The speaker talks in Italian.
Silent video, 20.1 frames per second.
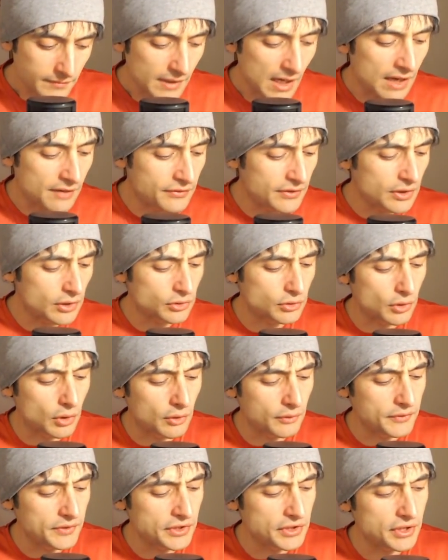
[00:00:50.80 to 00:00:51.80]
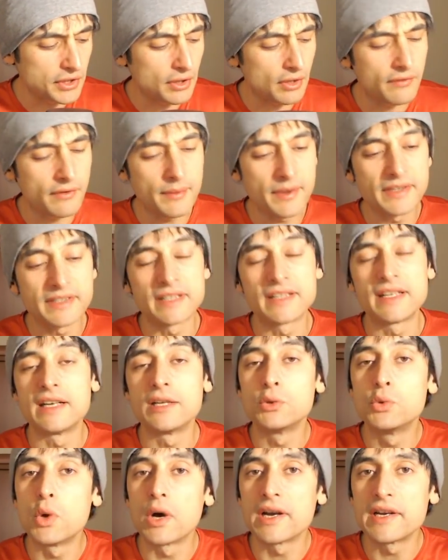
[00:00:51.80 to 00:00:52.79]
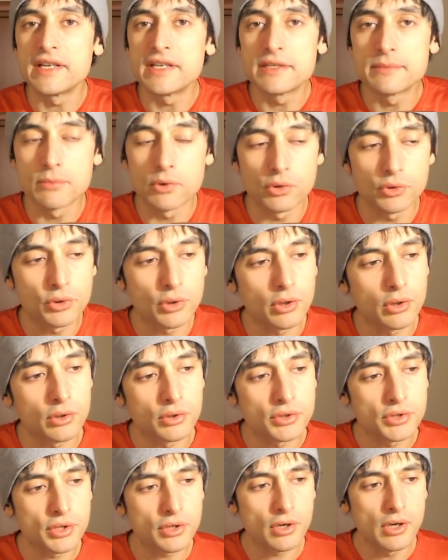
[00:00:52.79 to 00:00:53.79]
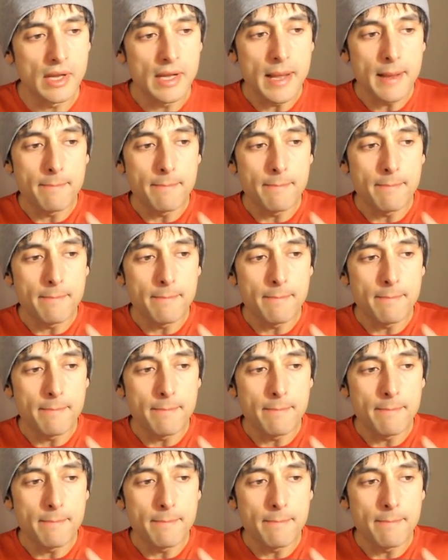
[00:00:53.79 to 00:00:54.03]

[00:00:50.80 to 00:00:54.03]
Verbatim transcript: filosofici, ovviamente del dualismo ontologico,